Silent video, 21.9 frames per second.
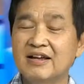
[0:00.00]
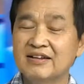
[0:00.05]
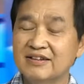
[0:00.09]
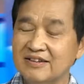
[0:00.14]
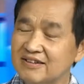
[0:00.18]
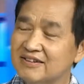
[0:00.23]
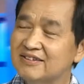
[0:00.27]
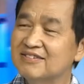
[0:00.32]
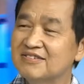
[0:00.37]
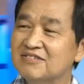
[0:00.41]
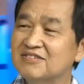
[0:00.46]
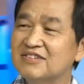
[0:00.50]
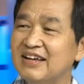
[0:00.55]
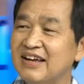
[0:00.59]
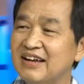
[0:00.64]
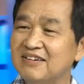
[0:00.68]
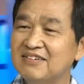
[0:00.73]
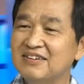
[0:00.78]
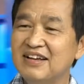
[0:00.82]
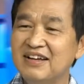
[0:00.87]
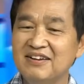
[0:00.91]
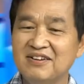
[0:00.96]
Được, chúng ta
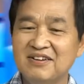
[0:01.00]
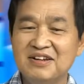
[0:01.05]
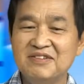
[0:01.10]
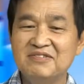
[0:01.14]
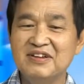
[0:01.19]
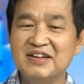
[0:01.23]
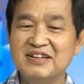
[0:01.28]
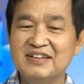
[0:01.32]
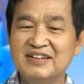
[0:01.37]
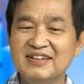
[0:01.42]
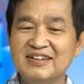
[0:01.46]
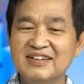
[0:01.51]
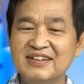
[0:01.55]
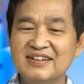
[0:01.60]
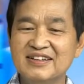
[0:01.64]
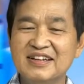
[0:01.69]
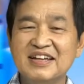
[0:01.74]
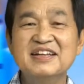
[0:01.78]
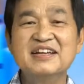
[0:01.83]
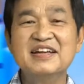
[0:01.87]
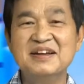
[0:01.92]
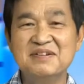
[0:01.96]
có thể nói về những cái
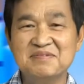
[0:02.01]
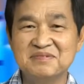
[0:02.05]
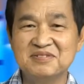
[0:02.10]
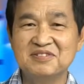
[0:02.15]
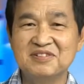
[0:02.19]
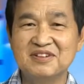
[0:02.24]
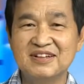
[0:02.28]
kinh nghiệm,